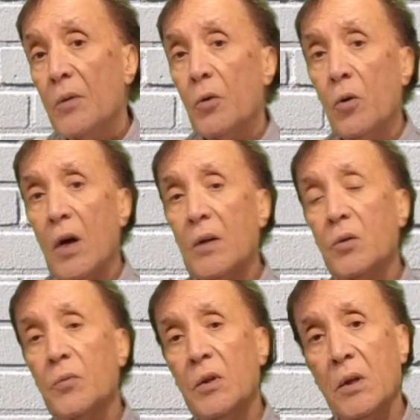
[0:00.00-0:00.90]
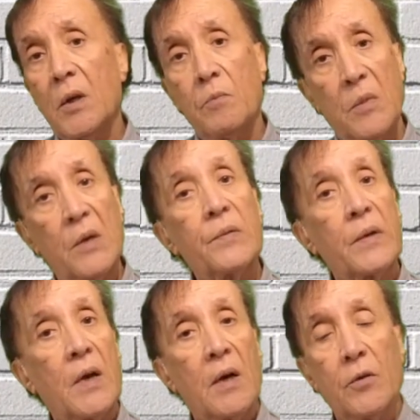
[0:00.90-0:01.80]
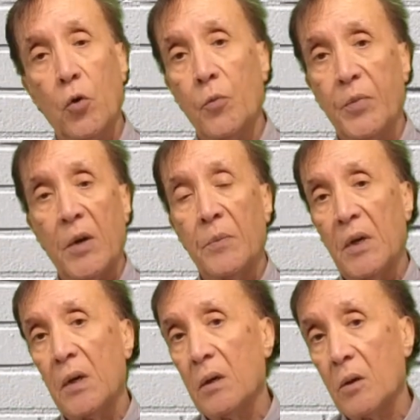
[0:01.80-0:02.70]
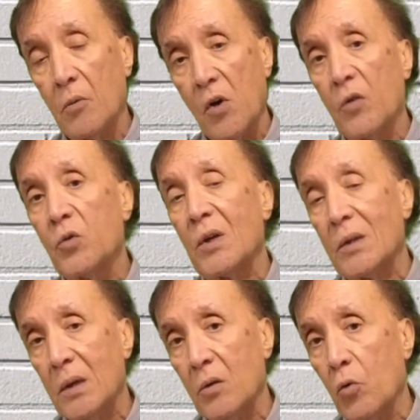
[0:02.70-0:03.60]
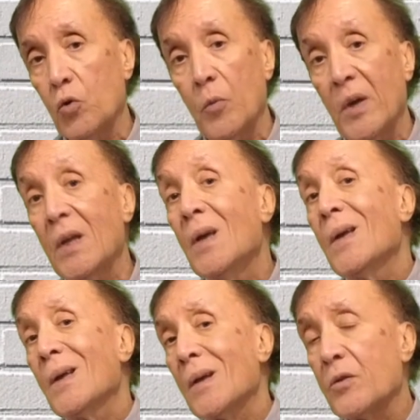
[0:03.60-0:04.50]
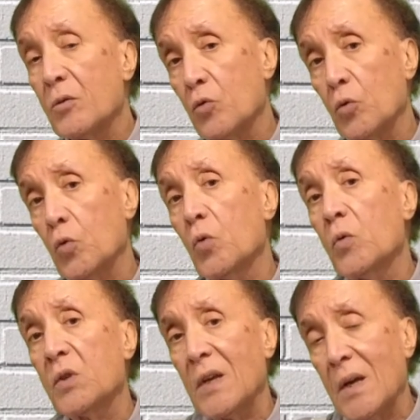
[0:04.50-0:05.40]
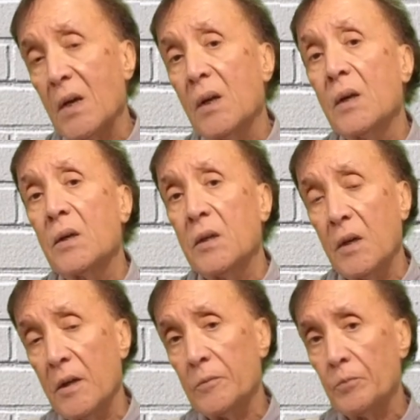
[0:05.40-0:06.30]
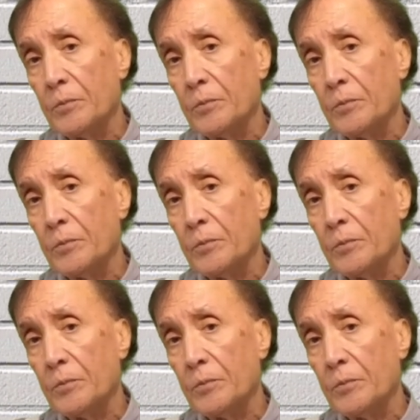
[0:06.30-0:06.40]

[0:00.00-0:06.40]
de leur activité, mais ça leur permet d'avoir une certaine renommée et c'est surtout c'est elle qui est